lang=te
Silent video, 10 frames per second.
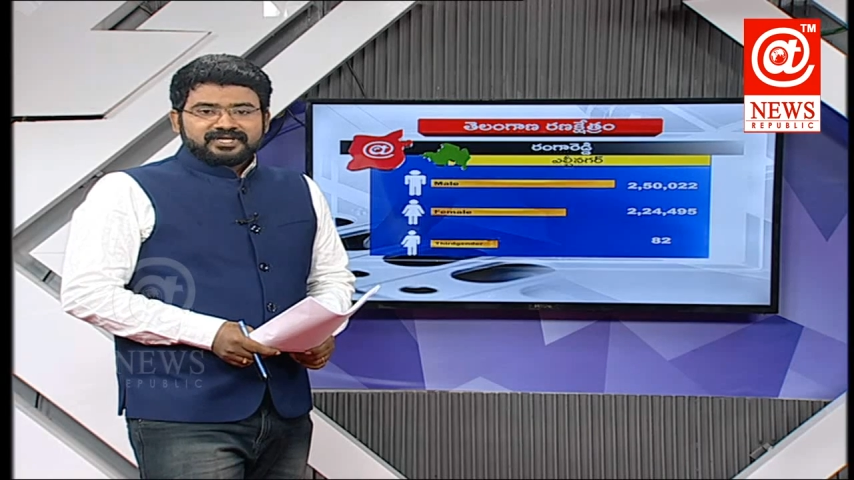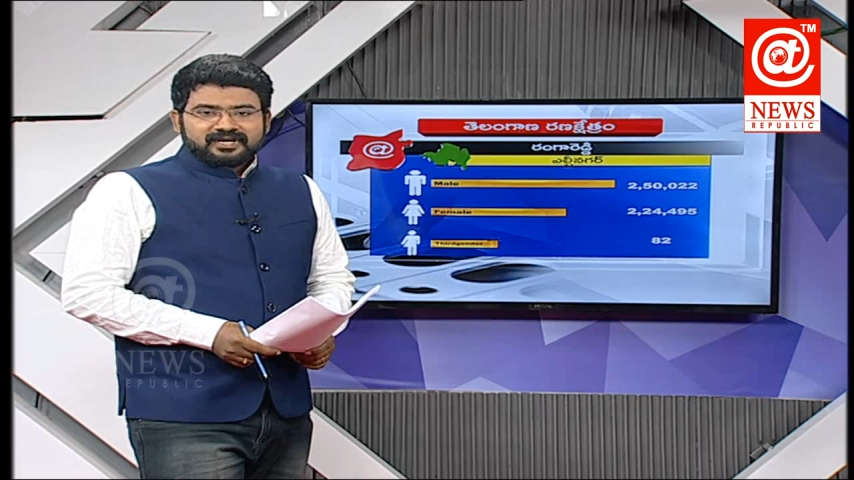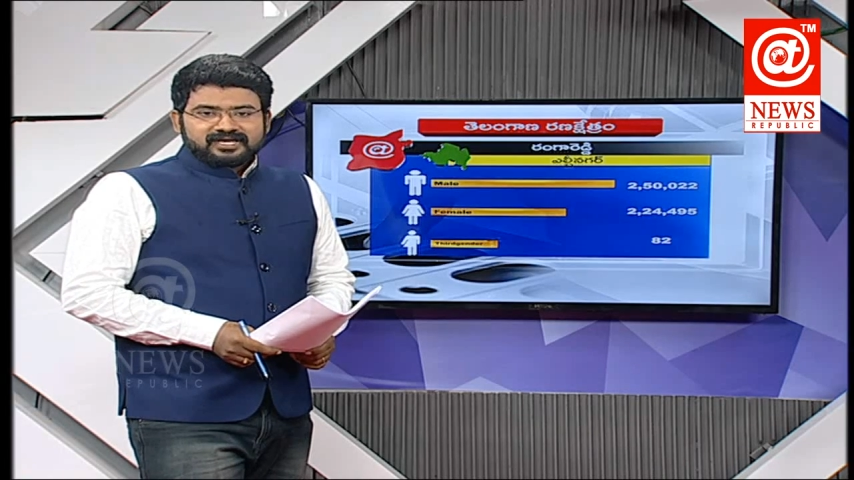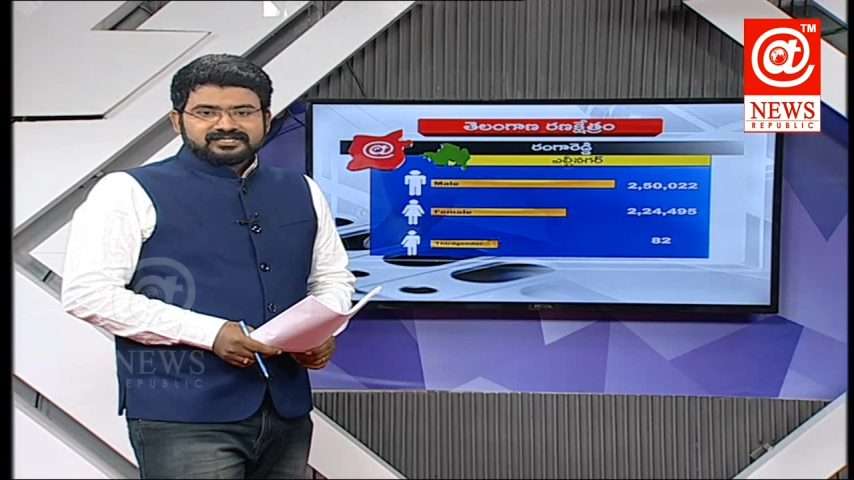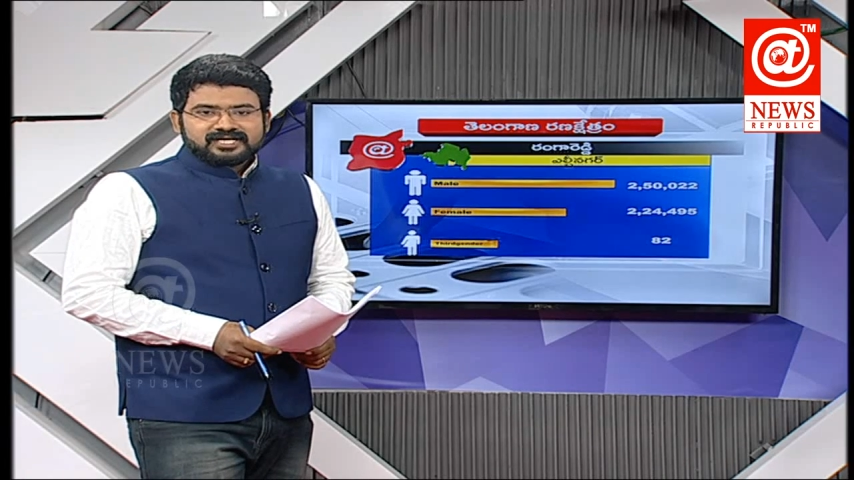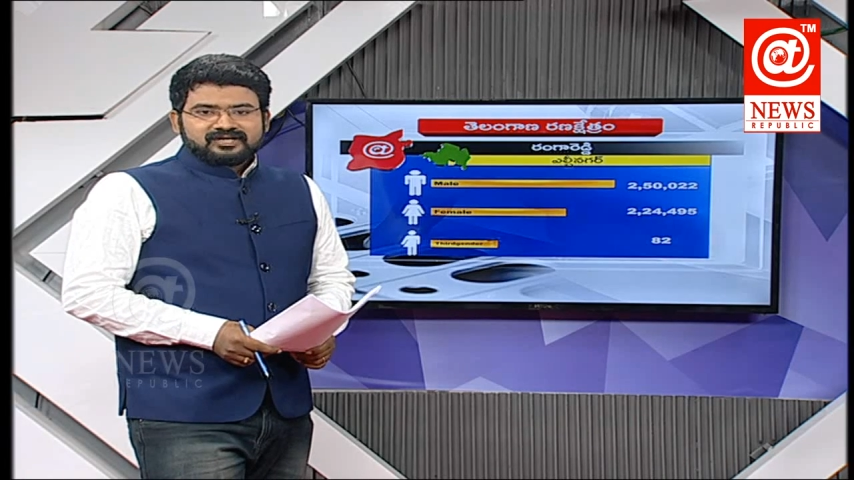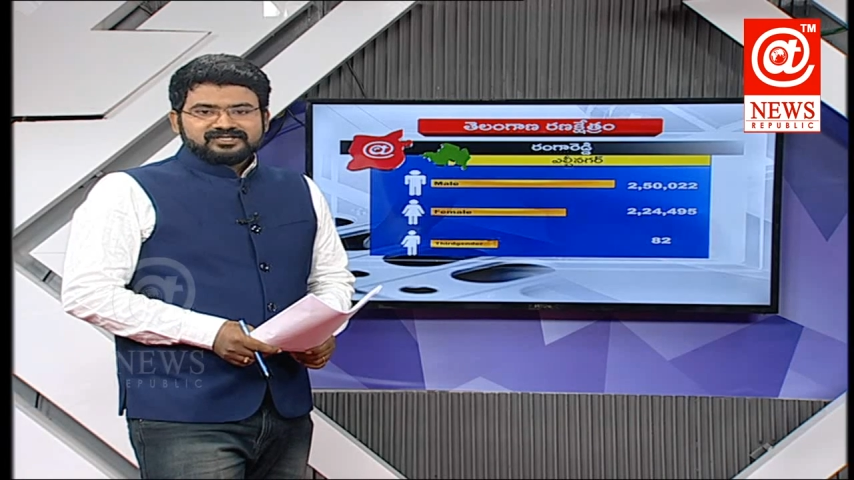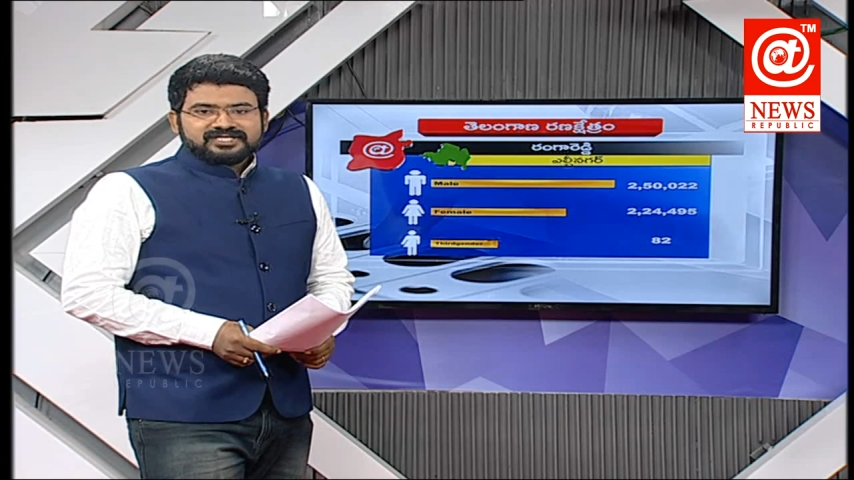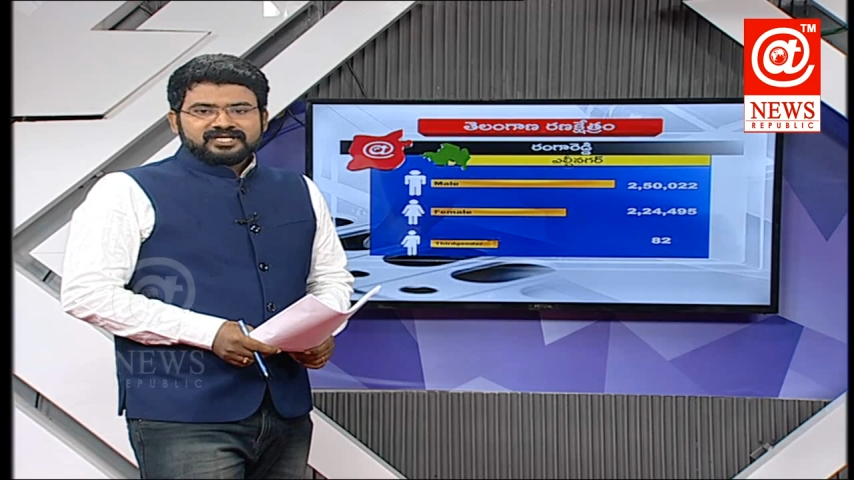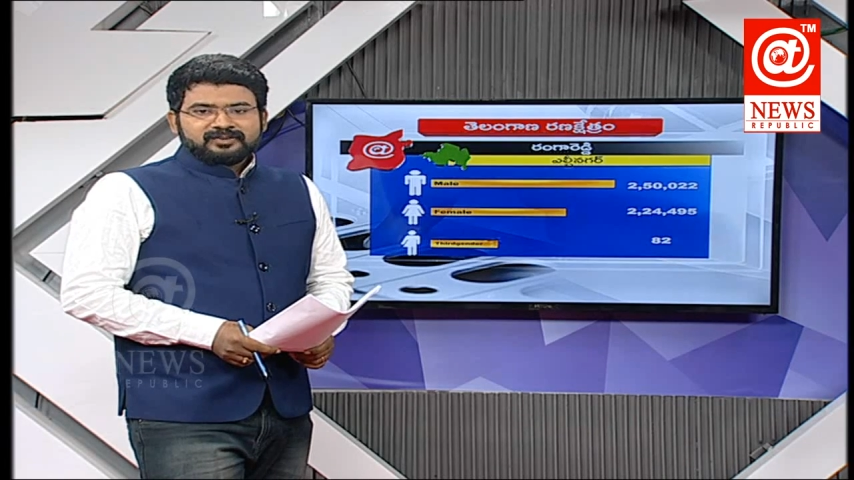పది
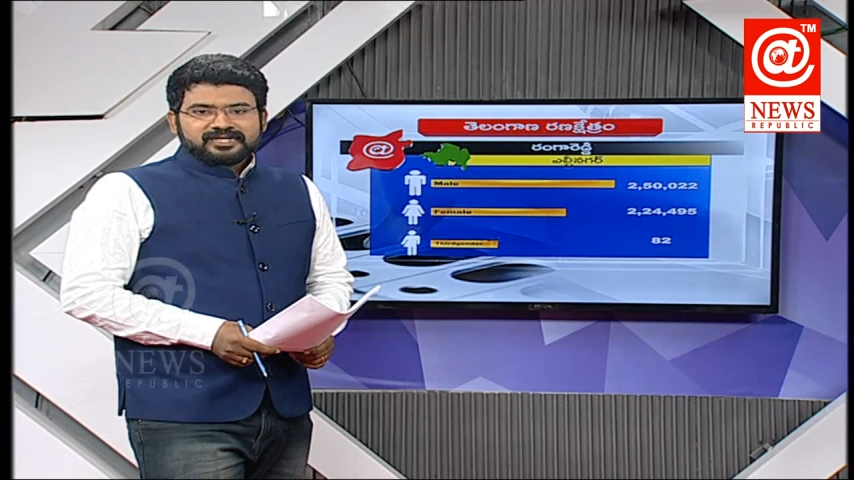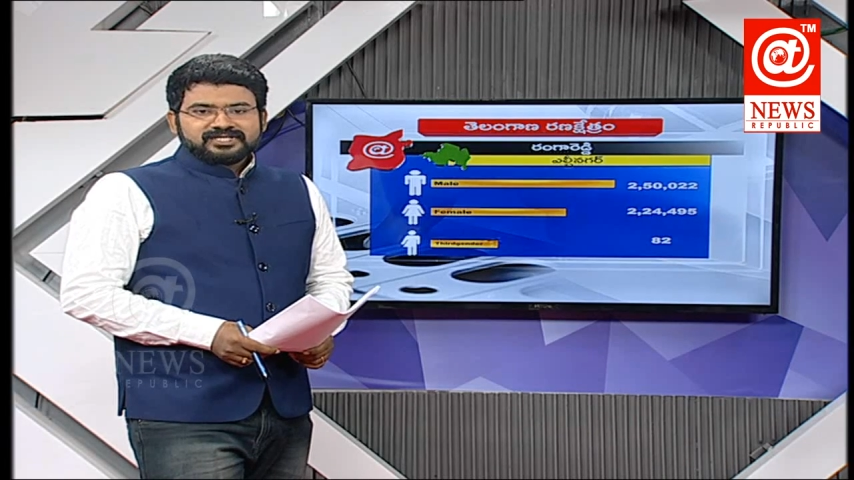రాష్ట్రాలకు చెందిన